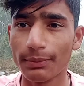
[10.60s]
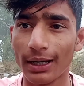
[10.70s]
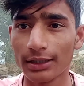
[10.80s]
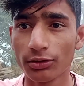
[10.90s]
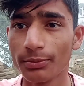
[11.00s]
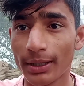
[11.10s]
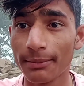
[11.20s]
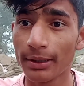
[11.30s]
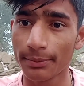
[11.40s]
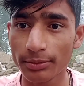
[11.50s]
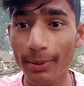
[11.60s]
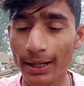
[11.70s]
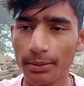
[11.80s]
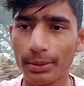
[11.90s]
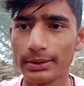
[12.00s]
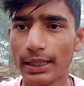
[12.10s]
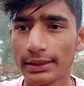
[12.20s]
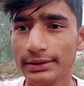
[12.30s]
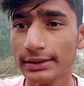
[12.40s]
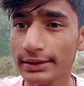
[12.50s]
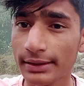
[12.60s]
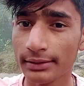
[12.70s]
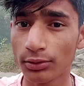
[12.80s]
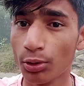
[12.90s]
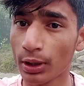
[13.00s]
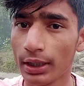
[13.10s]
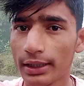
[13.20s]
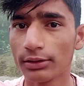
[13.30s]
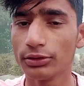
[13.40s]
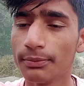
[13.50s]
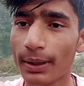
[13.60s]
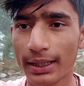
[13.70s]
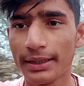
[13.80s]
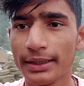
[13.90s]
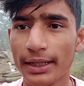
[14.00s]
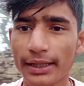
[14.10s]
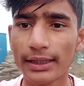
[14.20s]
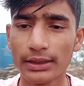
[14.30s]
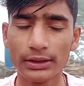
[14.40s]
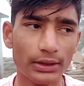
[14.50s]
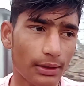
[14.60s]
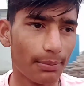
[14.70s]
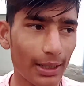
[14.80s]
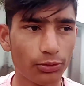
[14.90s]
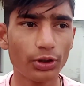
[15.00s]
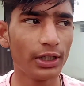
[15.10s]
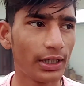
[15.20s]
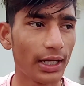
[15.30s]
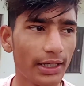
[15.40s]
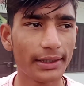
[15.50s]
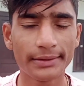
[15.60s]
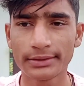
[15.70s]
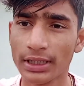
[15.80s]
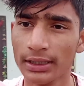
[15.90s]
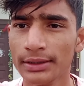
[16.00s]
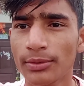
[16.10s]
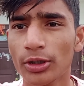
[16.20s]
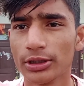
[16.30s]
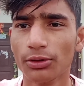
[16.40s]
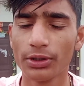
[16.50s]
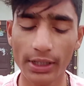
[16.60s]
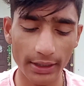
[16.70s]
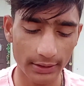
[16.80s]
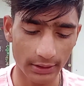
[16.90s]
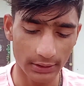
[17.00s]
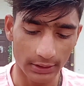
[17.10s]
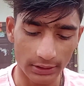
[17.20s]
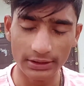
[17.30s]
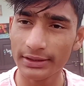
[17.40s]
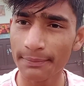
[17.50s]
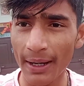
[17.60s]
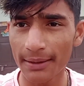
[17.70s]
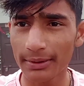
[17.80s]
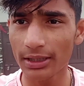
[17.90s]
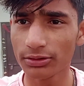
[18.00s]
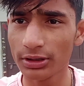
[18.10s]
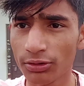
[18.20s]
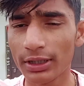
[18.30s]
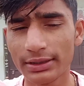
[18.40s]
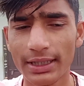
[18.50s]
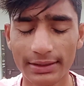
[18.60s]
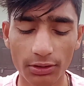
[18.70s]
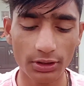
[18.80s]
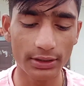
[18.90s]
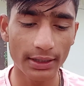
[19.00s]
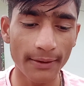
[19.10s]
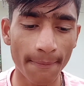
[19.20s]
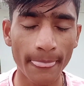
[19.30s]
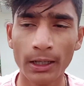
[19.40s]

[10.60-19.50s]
पाला तो नहीं पड़ा है मैंने आपको पहले भी बताया था जिस दिन कोहरा लगेगा उस दिन पाला नहीं गिरेगा तो गिर निकला लेकिन ठंड बहुत हो रही है जिस दिन पाला पड़ता है उस दिन तो ऐसा हो जाता है ना